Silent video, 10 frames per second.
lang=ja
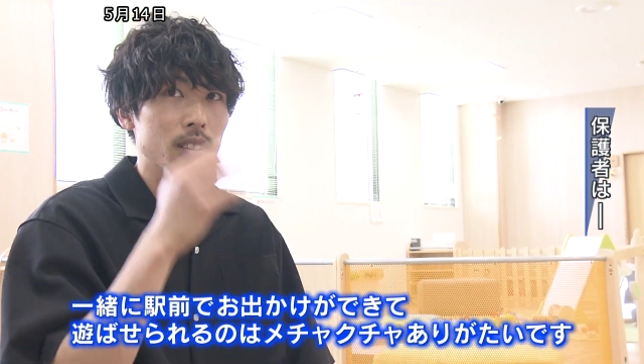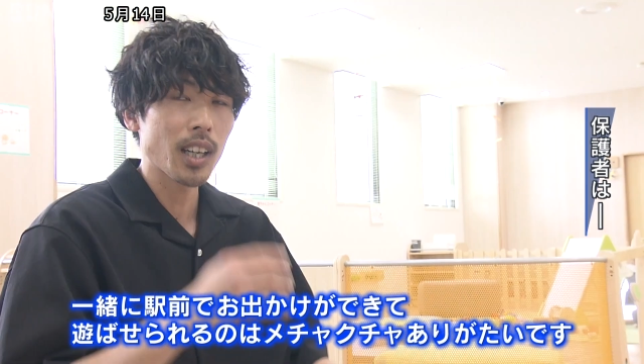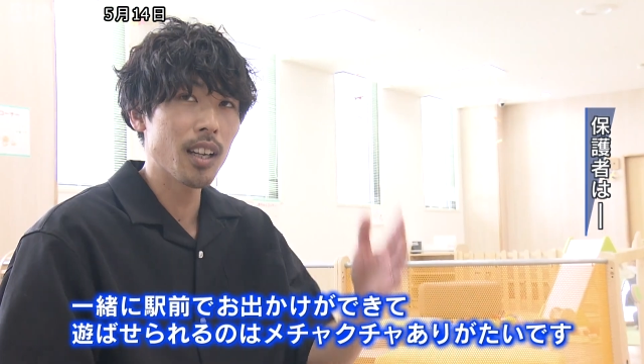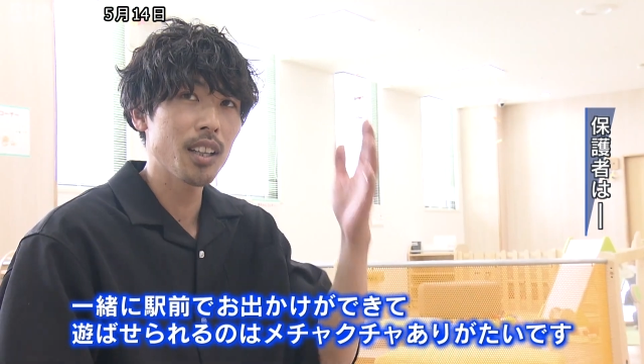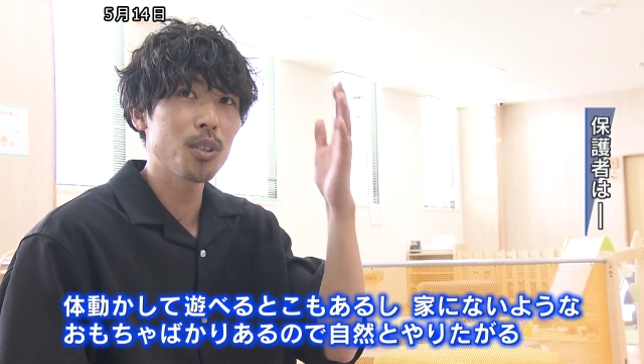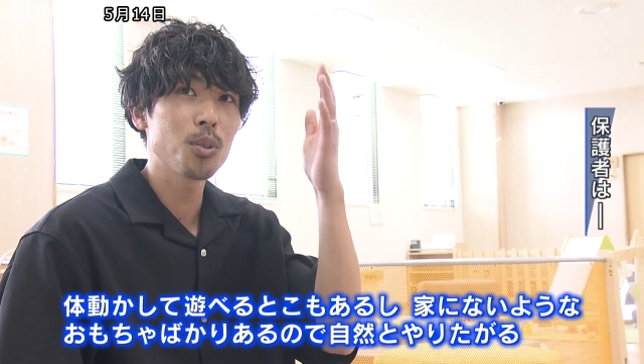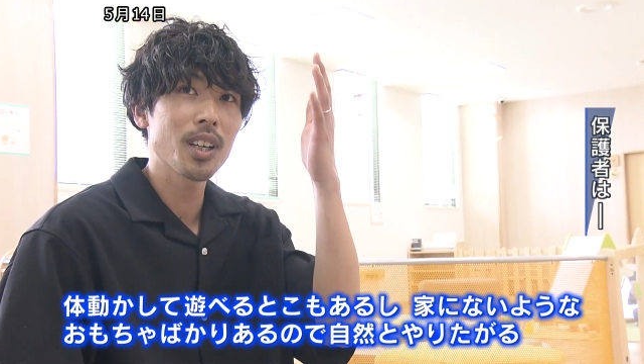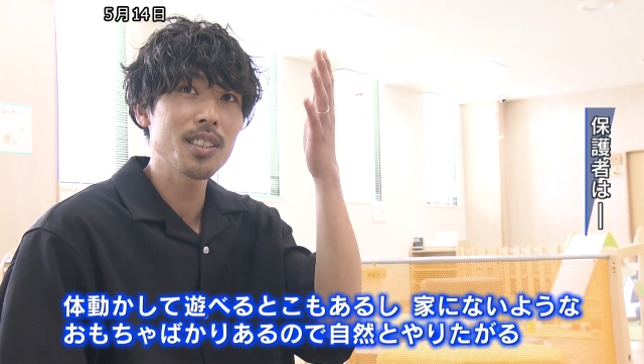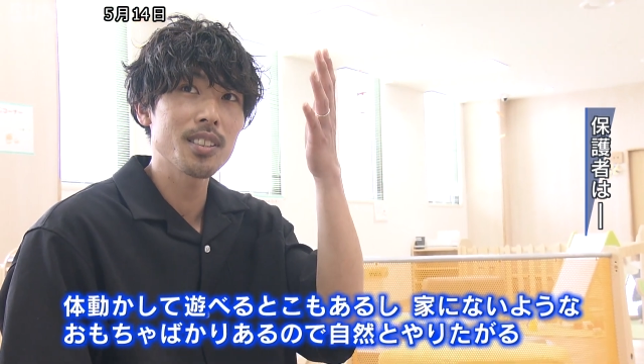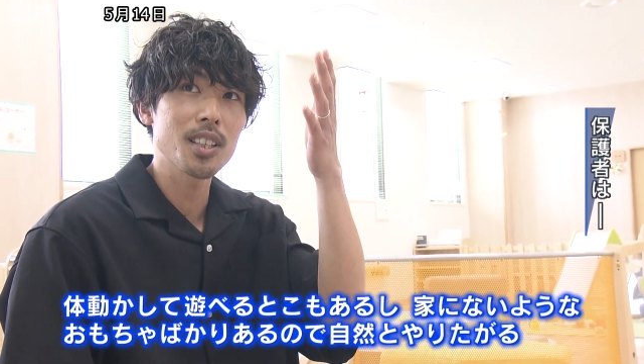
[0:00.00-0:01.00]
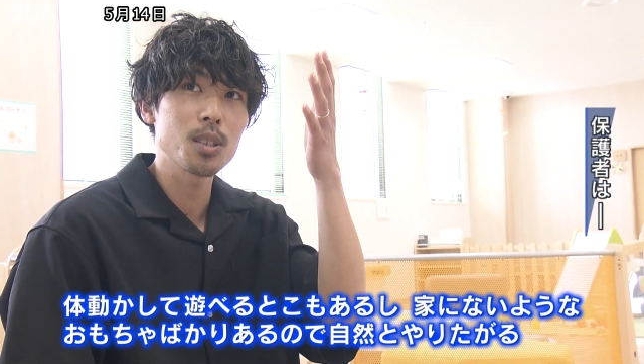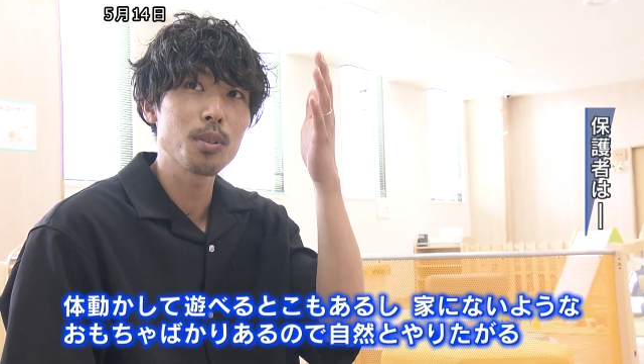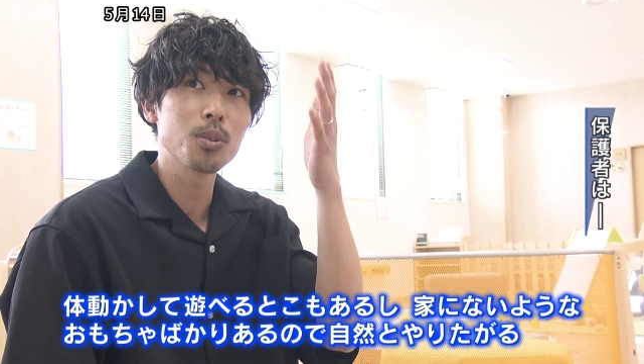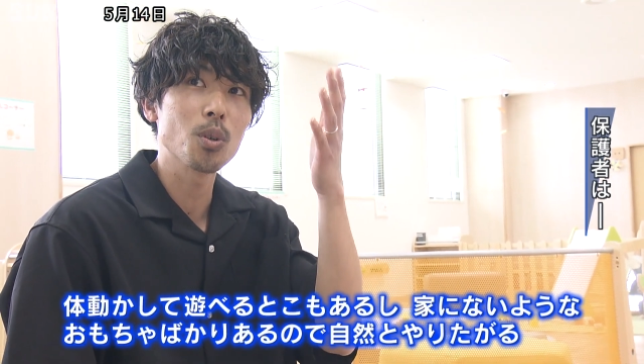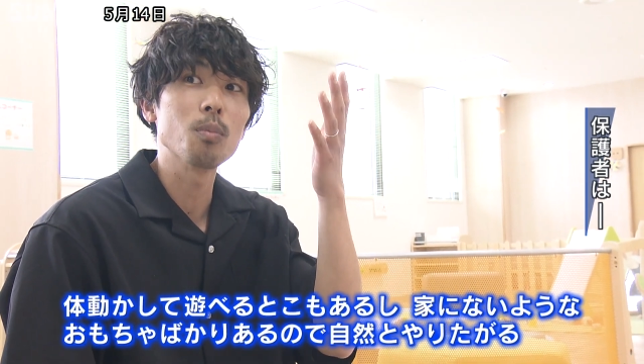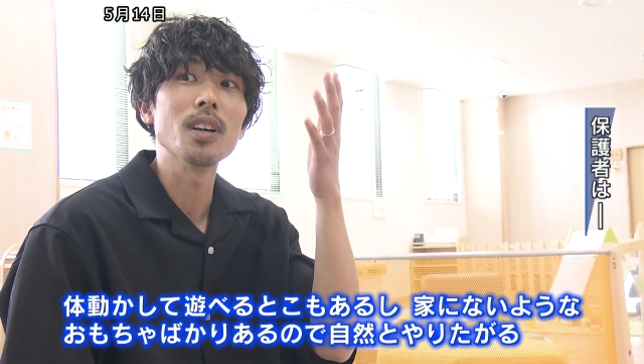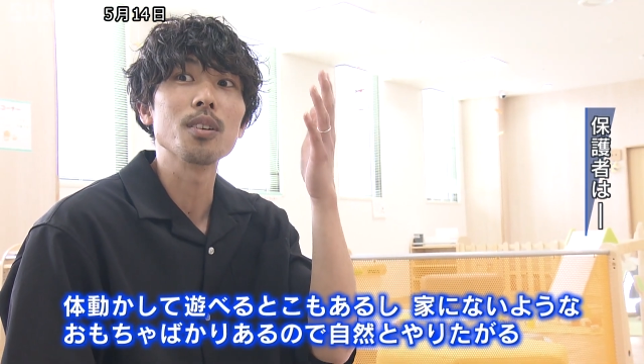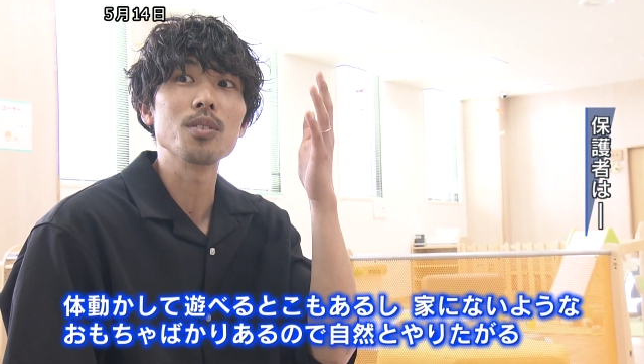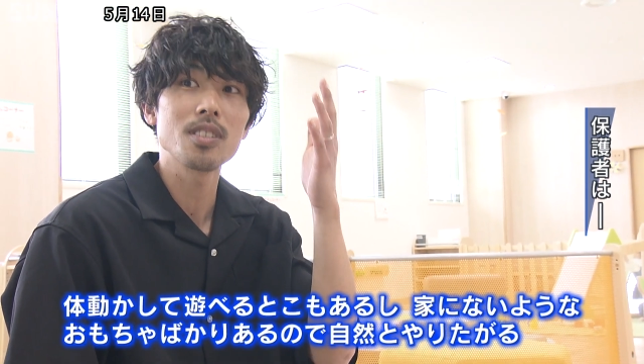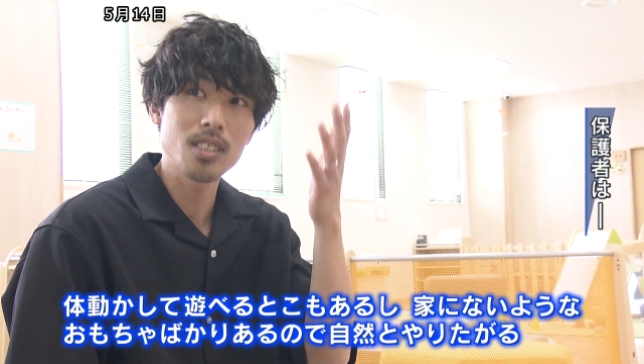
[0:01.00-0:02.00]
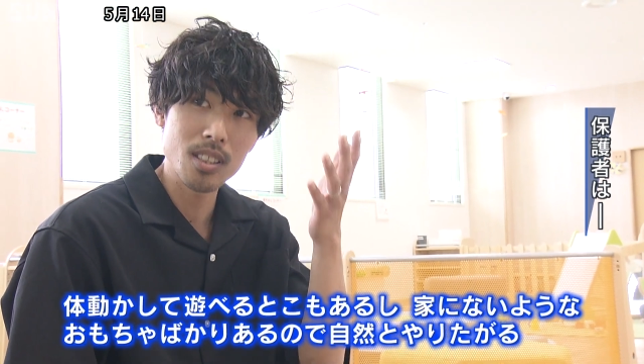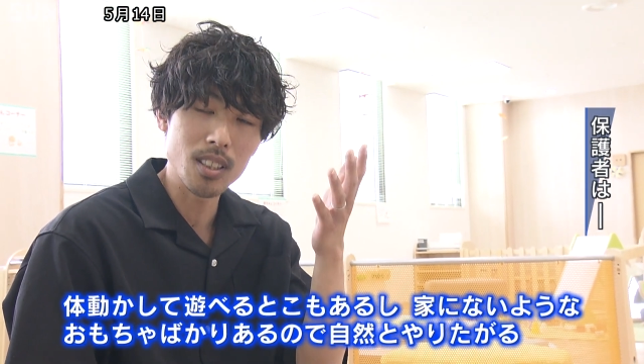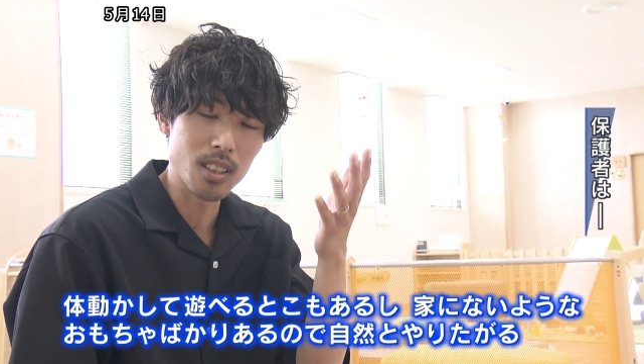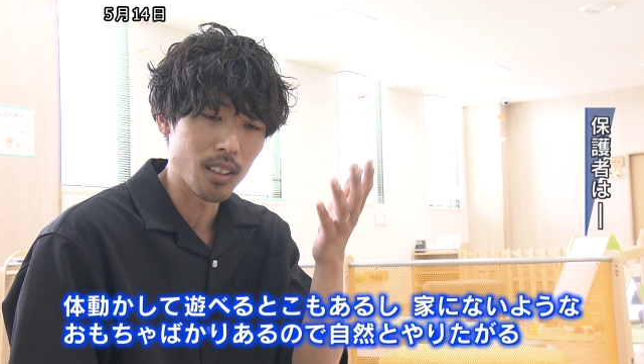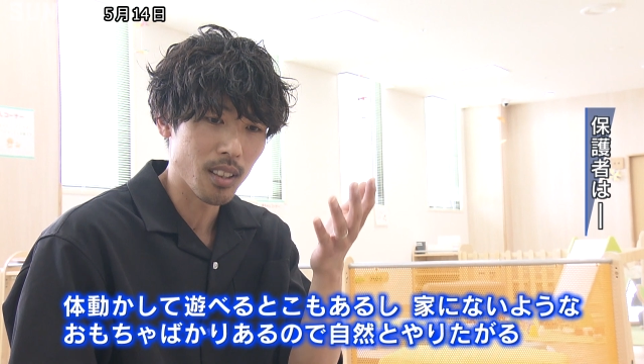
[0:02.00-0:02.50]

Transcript: 体動かして遊べるとこもあるし